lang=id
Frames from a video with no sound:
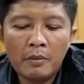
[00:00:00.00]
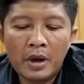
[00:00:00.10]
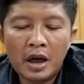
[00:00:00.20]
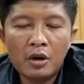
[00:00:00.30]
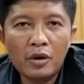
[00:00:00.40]

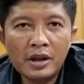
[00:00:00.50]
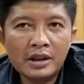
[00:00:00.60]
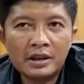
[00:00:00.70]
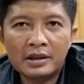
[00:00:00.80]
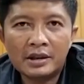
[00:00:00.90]
pengakuan
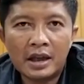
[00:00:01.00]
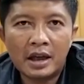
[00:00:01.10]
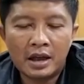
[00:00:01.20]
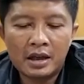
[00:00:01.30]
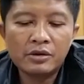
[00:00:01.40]
si
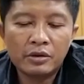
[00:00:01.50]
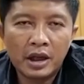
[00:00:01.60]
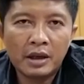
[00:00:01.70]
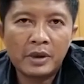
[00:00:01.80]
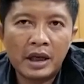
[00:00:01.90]
tersangka
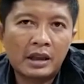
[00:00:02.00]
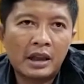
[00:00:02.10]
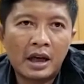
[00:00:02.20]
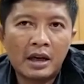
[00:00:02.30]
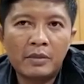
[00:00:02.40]
juga
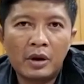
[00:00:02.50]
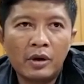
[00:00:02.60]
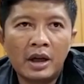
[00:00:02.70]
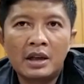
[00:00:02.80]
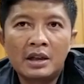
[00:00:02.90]
mengatakan
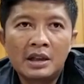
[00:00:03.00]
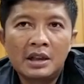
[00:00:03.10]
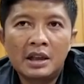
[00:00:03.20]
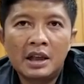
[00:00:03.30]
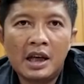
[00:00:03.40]
bahwa
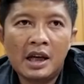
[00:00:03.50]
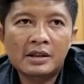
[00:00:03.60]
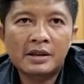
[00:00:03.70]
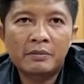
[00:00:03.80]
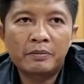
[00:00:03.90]

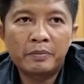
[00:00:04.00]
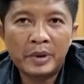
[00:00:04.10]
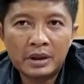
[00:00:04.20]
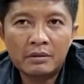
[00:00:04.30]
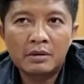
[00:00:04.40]
dia
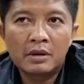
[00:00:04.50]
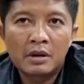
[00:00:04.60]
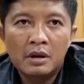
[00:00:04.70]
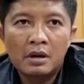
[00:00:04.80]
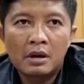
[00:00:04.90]
sempat
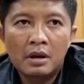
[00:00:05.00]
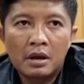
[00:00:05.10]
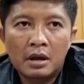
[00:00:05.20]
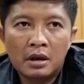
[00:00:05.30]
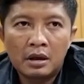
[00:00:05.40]

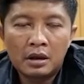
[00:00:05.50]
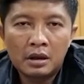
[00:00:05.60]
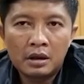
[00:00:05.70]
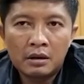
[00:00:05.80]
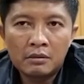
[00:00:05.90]
e,
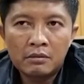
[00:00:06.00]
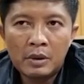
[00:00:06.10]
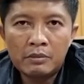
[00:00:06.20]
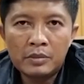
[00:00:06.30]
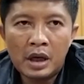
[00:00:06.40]

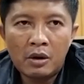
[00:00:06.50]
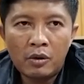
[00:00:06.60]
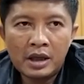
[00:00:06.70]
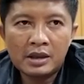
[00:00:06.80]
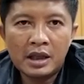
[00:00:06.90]

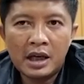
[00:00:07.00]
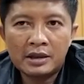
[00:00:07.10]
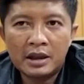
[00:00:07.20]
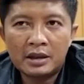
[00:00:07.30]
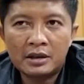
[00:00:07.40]
membawa
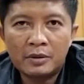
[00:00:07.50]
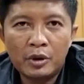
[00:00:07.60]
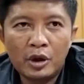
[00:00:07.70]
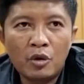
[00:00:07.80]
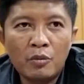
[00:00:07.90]
jenazah
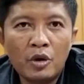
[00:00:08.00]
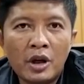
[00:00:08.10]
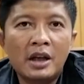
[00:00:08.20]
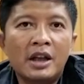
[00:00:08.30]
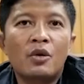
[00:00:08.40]
tersebut
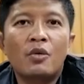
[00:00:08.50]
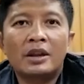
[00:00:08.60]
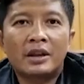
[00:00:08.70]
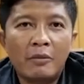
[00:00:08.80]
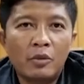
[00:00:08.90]
dikumpulkan di
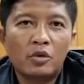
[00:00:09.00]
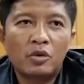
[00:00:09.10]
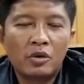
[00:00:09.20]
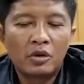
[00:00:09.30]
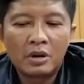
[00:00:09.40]
ruang tamu
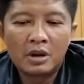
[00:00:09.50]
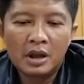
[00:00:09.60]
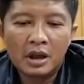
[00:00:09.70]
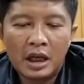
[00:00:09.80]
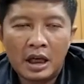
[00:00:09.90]

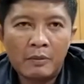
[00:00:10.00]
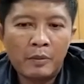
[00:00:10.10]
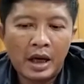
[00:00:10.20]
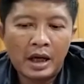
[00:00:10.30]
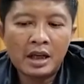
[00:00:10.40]
nah
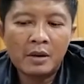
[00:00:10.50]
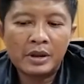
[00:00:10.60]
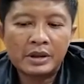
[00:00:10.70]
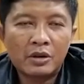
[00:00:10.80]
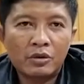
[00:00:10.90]
bahkan yang
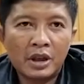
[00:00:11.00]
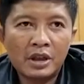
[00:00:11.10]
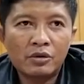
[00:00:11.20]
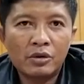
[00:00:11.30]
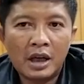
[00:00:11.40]

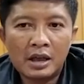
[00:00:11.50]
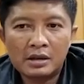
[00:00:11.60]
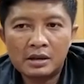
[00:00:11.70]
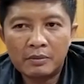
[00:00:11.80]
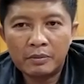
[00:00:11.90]
bersangkutan
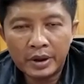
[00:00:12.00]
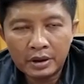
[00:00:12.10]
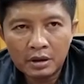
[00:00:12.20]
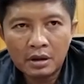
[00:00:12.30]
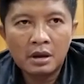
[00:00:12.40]
juga
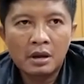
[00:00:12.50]
sempat